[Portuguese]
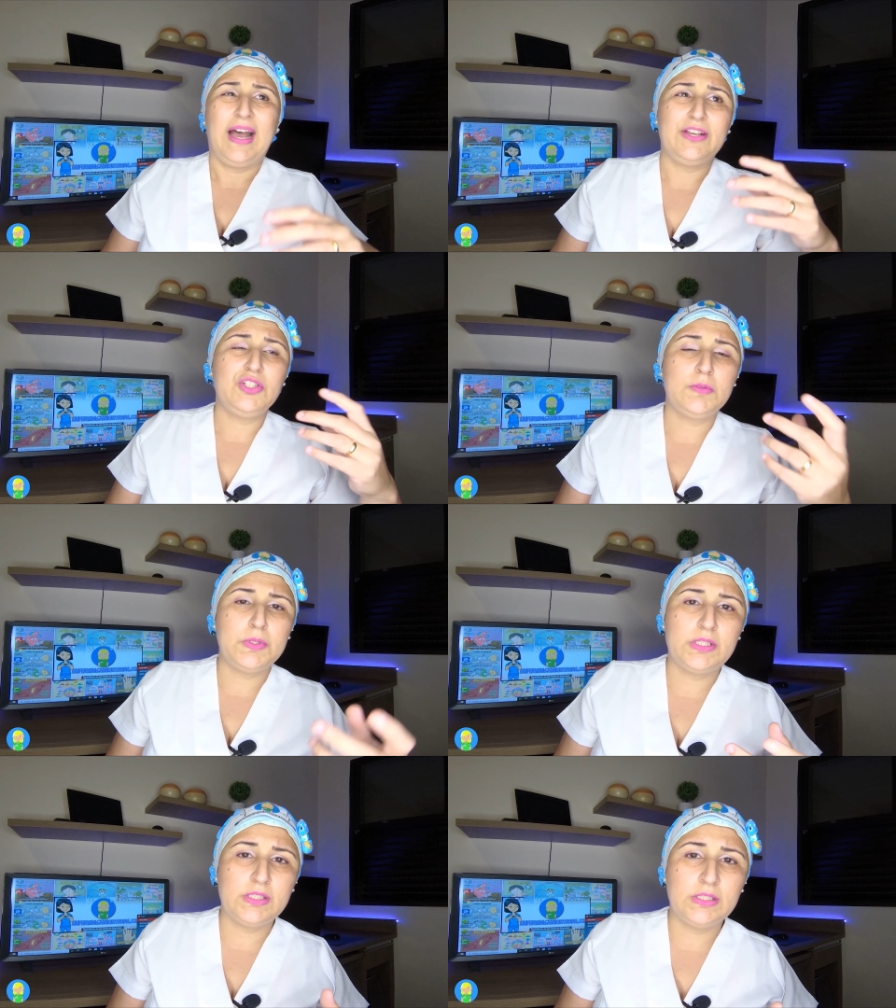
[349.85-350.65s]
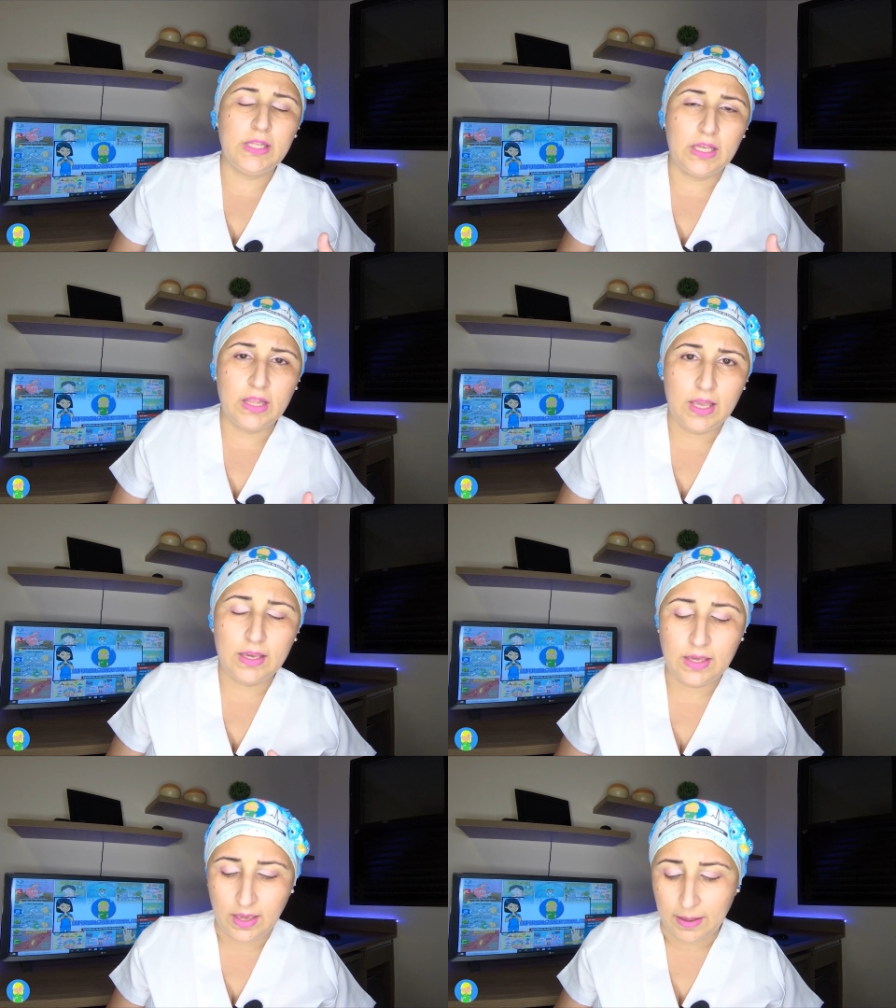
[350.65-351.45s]
A gente precisa entender
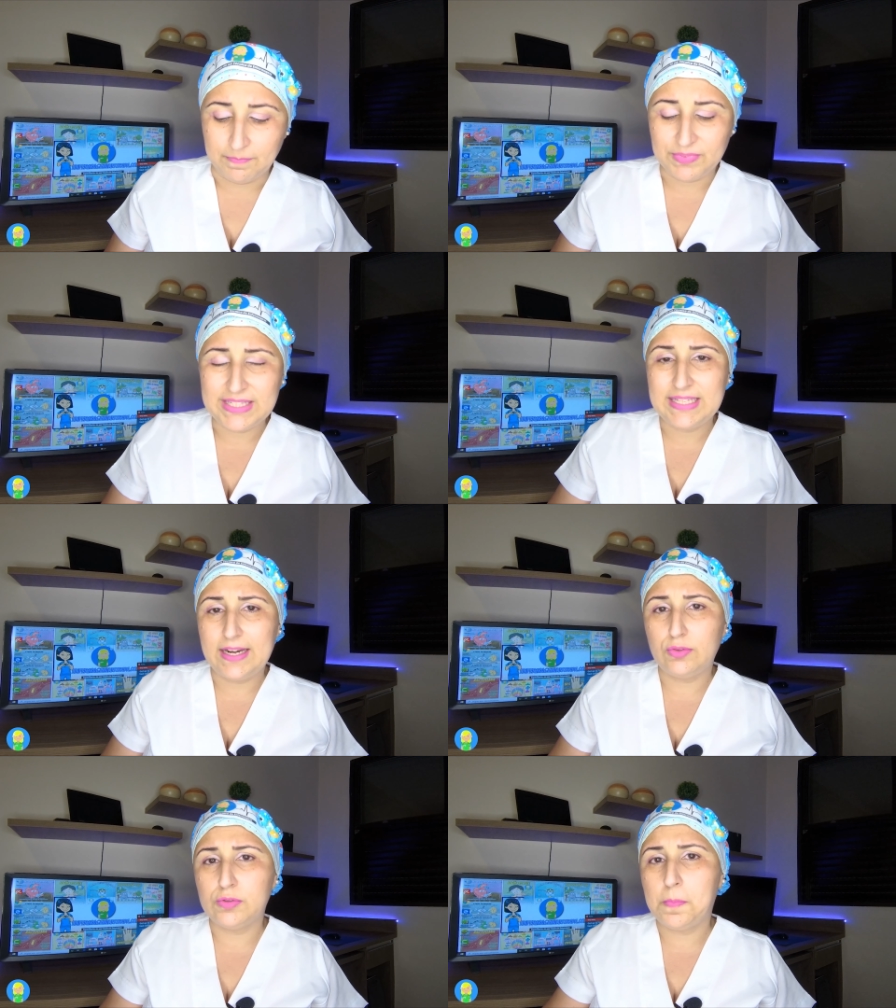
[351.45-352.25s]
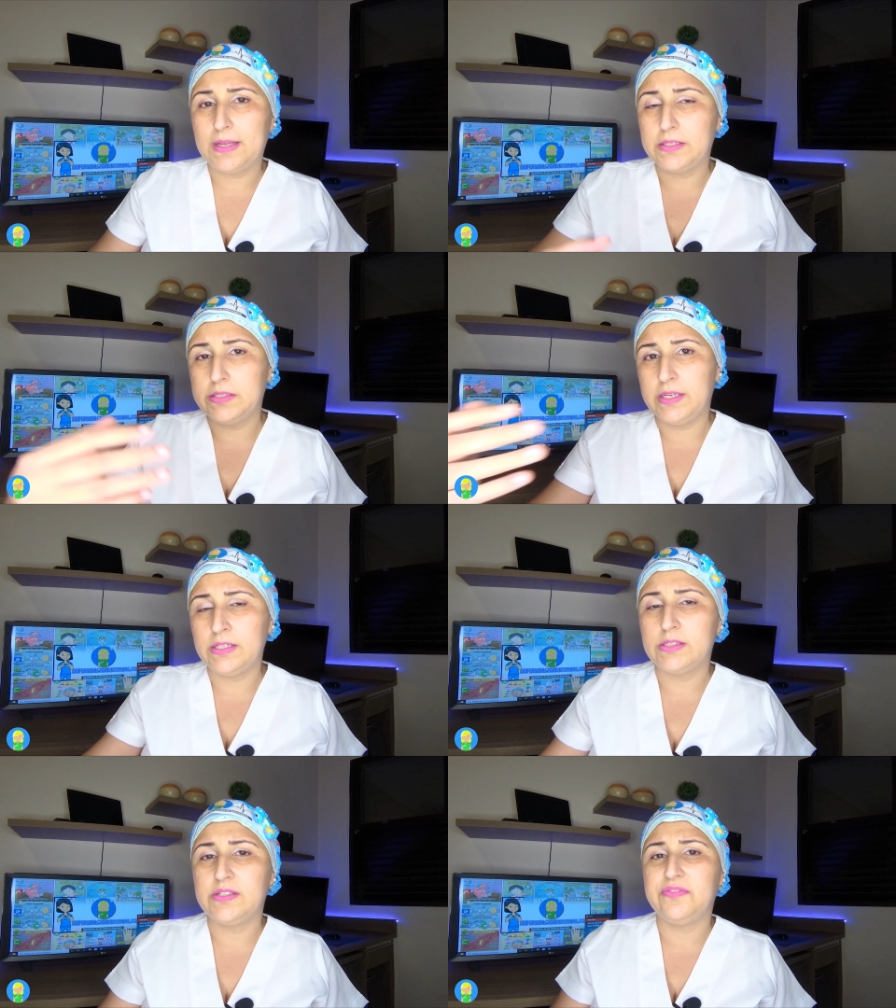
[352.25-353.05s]
que certos
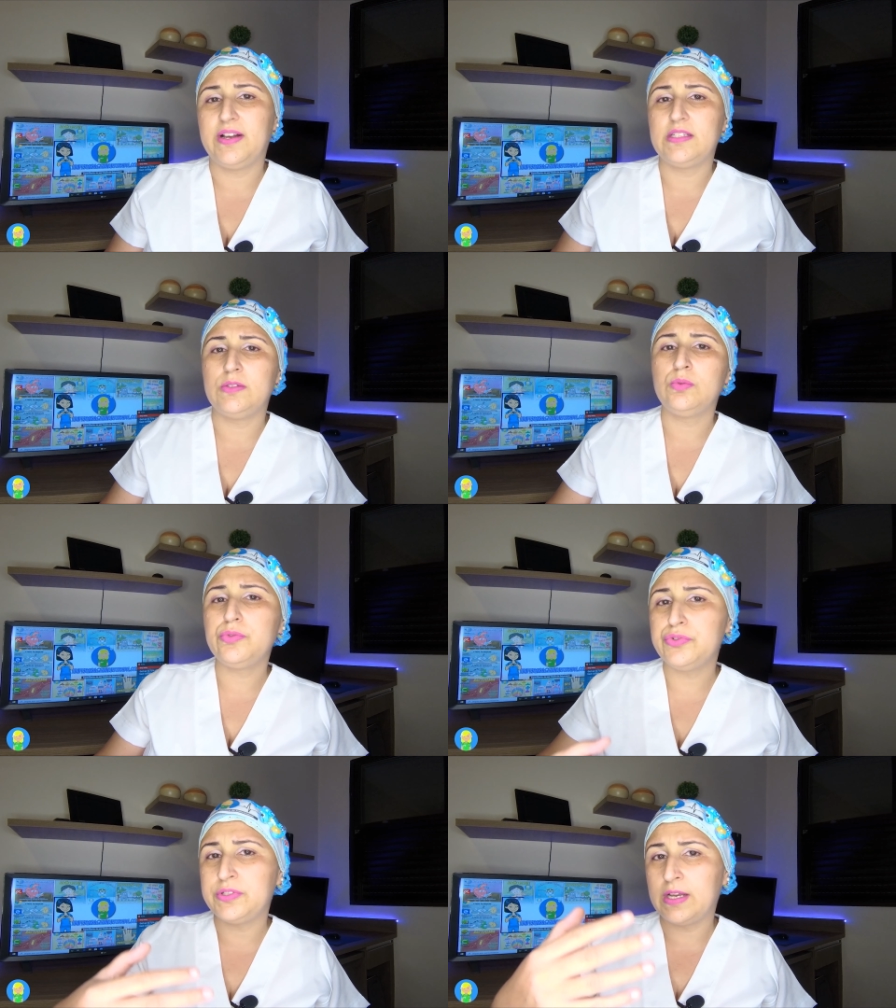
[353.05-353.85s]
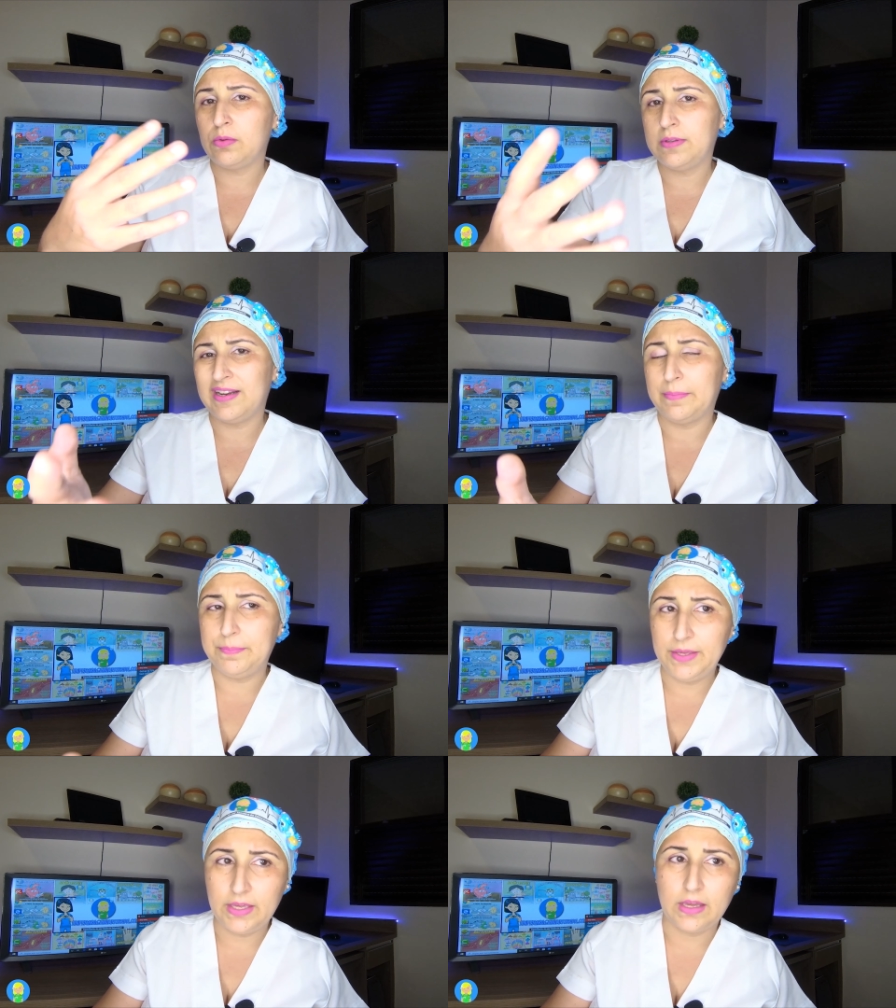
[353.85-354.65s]
pacientes que fazem uso de
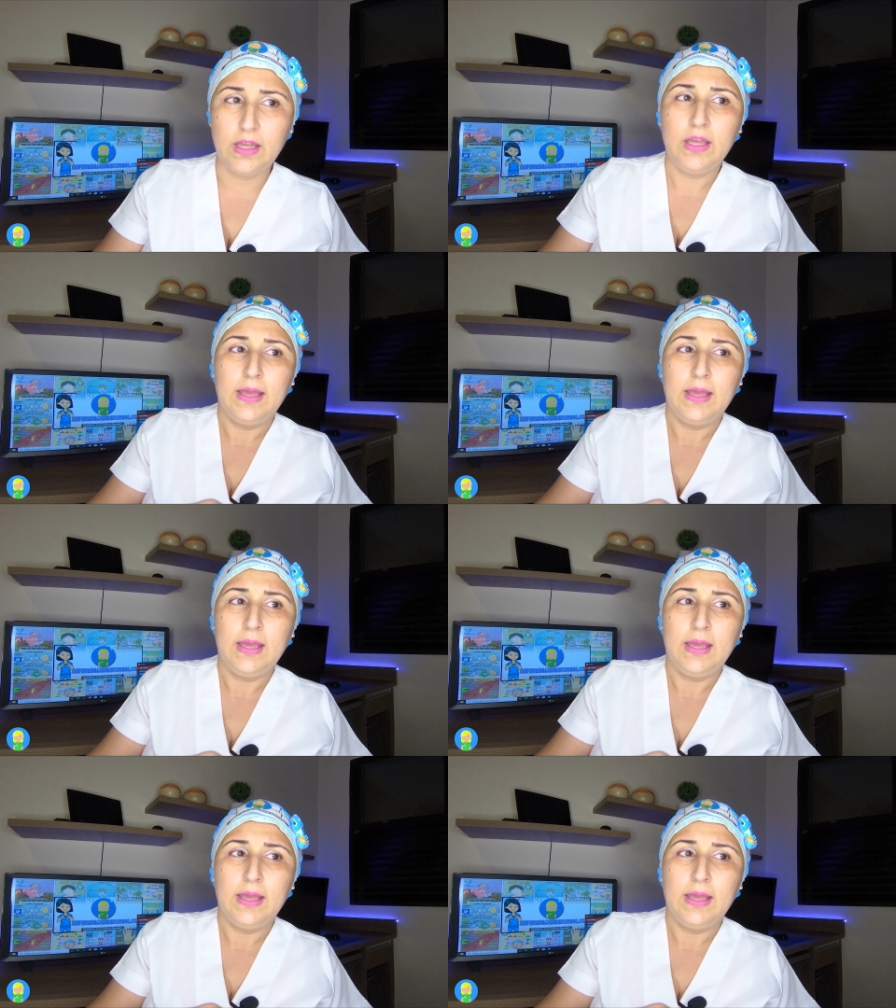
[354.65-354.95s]
inaloterapia